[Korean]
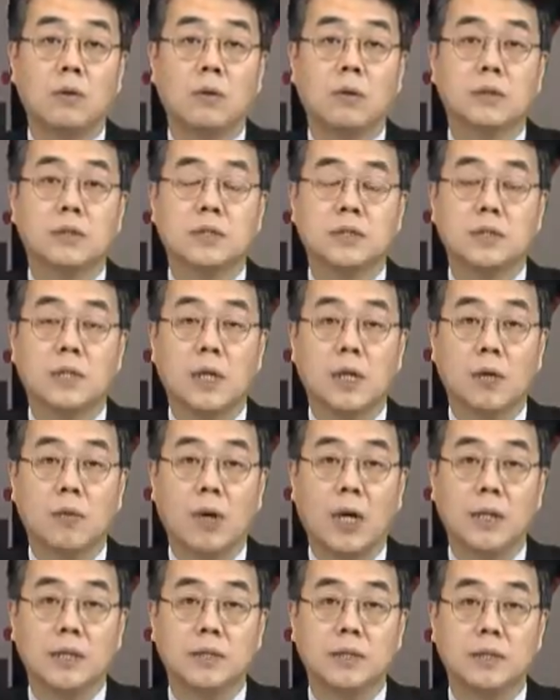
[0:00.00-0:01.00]
시장의
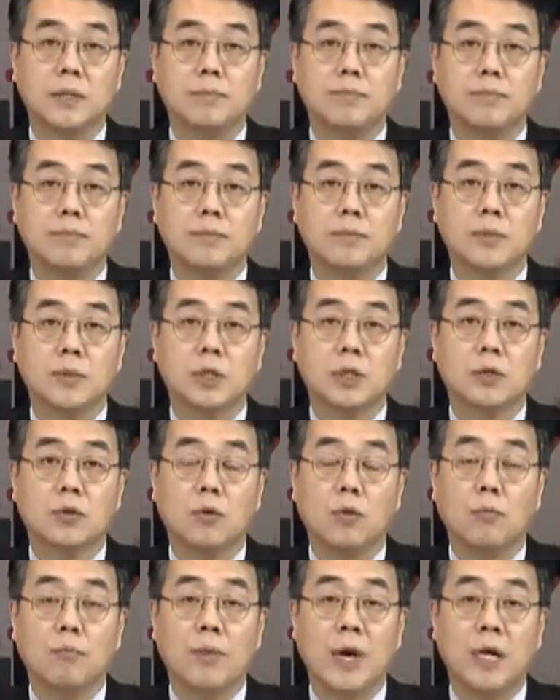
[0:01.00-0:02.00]
관심,
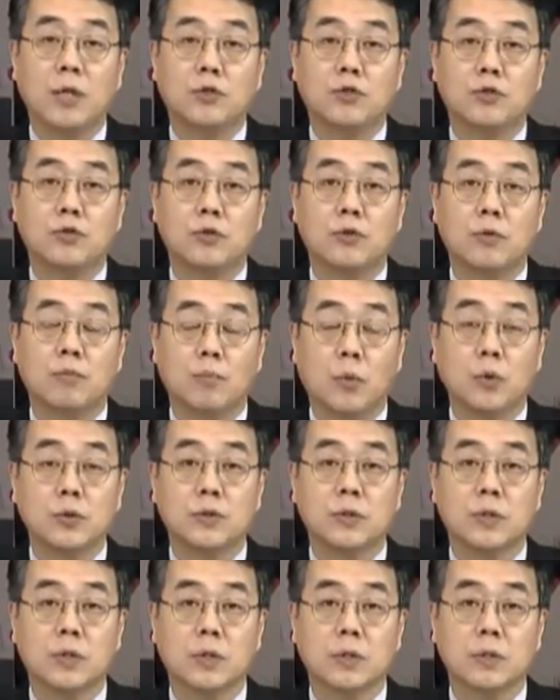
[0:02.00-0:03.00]
그리고 매출
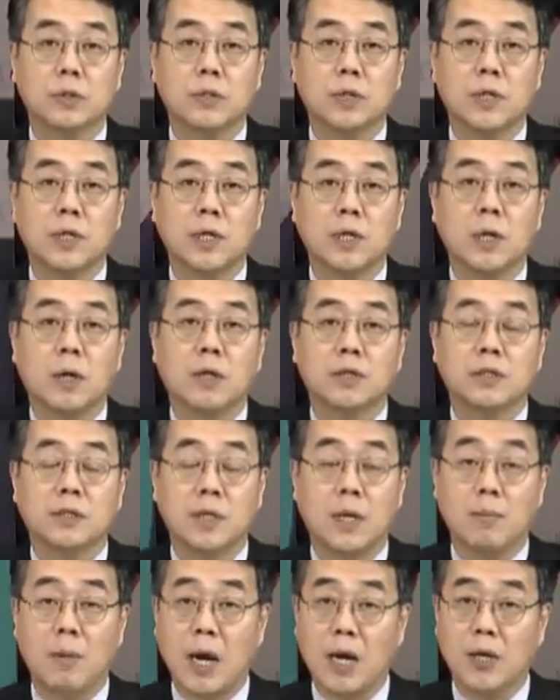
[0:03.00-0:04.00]
모든 것이 어,
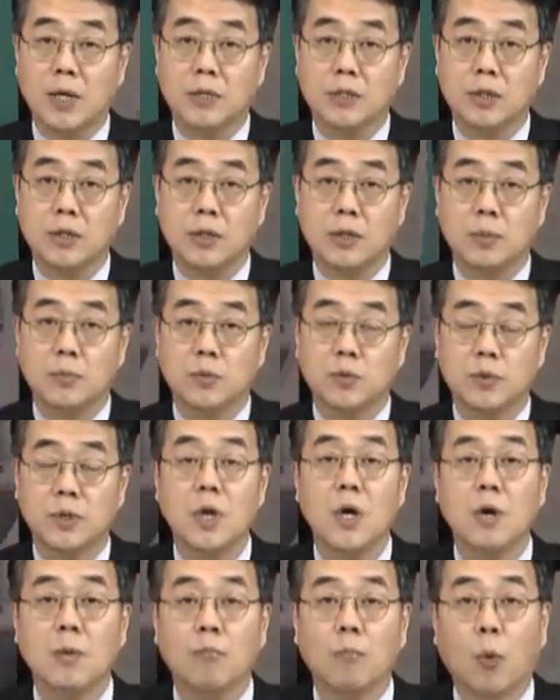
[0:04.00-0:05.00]
시장 마켓이요 이런
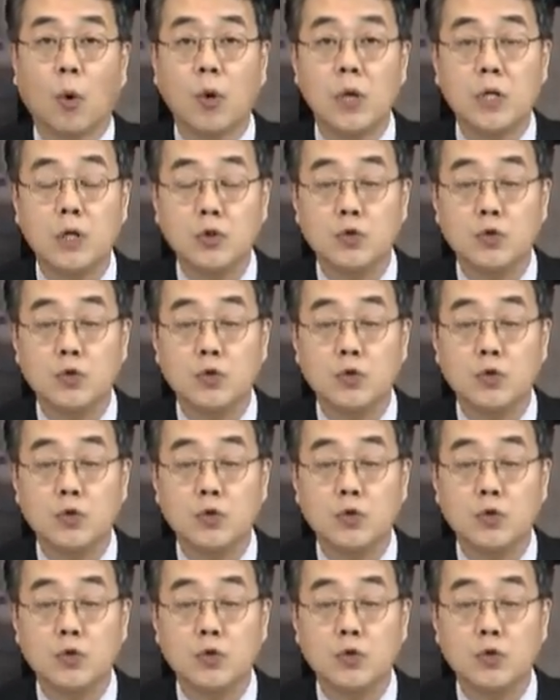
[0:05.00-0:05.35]
부분이 몰릴